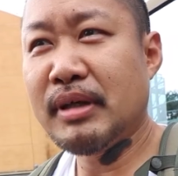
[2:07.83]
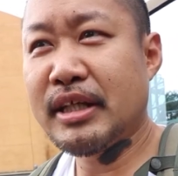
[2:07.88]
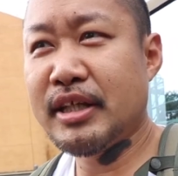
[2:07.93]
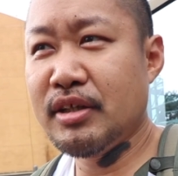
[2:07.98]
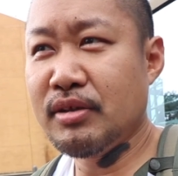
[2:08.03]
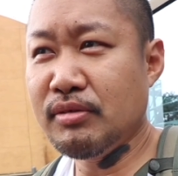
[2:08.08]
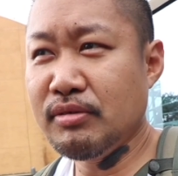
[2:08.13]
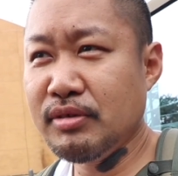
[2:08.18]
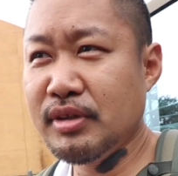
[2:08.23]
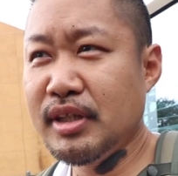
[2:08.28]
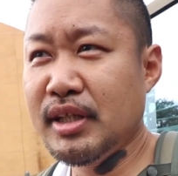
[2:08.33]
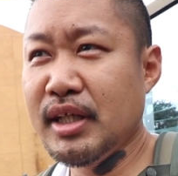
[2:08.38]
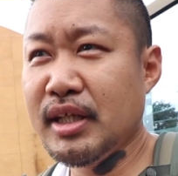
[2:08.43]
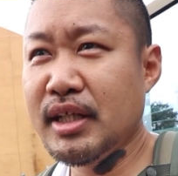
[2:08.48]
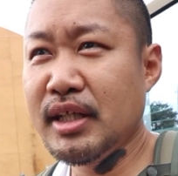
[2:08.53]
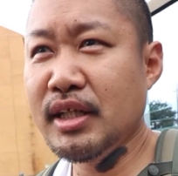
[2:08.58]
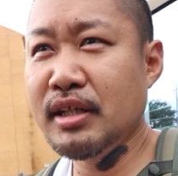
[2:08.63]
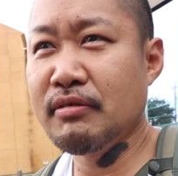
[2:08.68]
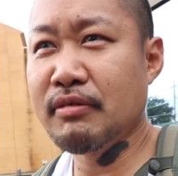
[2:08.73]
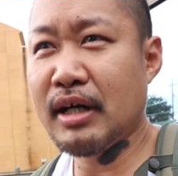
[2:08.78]
まあ、基本
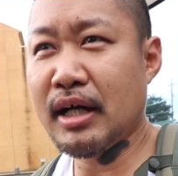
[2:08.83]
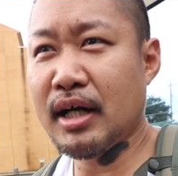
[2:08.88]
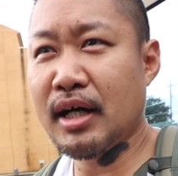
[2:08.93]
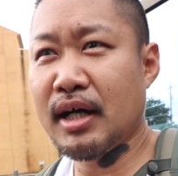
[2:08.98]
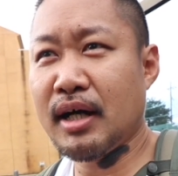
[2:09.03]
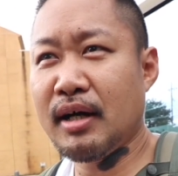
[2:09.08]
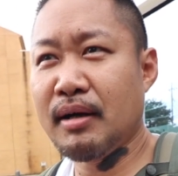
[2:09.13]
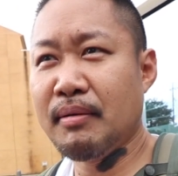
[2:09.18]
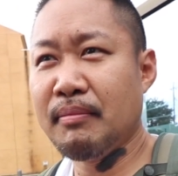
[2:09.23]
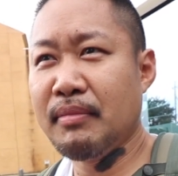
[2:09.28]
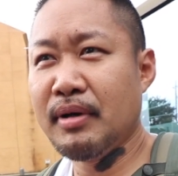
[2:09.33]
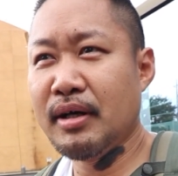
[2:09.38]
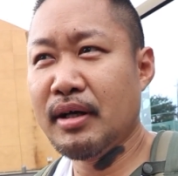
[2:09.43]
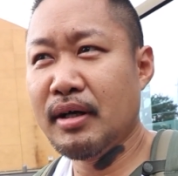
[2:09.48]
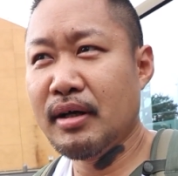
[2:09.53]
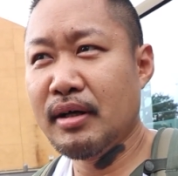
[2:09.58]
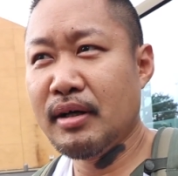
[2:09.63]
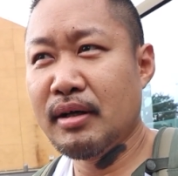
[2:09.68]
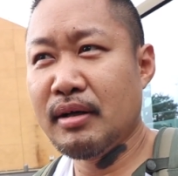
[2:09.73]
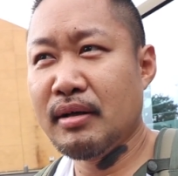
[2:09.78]
的には
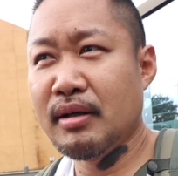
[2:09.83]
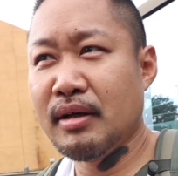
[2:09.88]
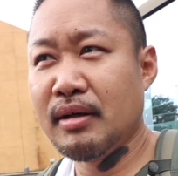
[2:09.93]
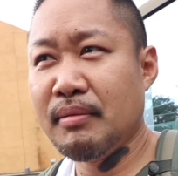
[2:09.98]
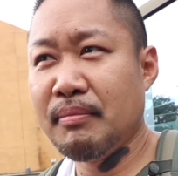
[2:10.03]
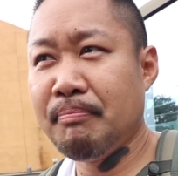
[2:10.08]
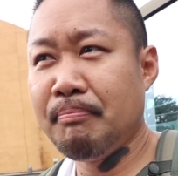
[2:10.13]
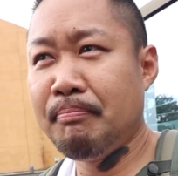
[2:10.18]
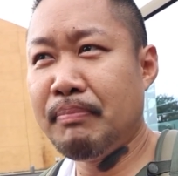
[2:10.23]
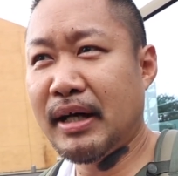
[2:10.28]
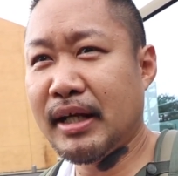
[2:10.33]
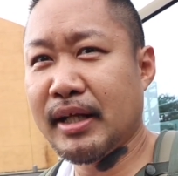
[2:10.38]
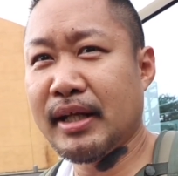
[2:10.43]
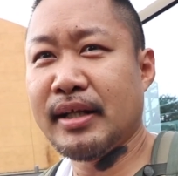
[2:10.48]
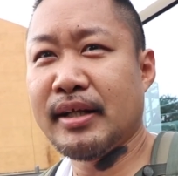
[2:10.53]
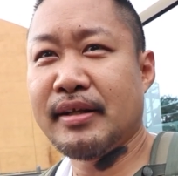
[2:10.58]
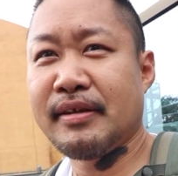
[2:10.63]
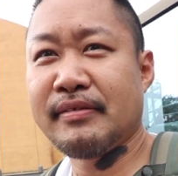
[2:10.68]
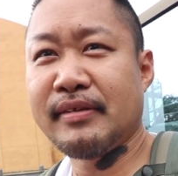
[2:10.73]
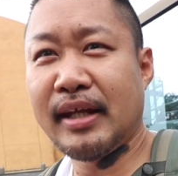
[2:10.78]

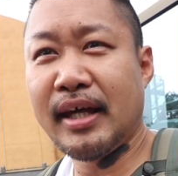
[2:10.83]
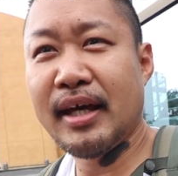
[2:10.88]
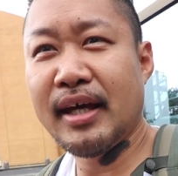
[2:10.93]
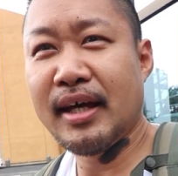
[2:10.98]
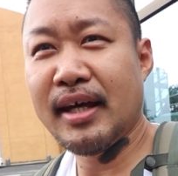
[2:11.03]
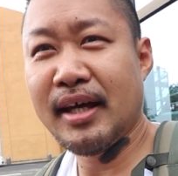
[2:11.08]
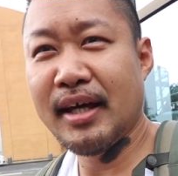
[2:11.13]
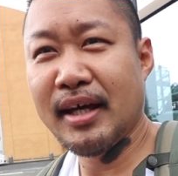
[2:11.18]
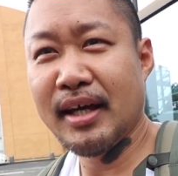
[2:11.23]
バナナですね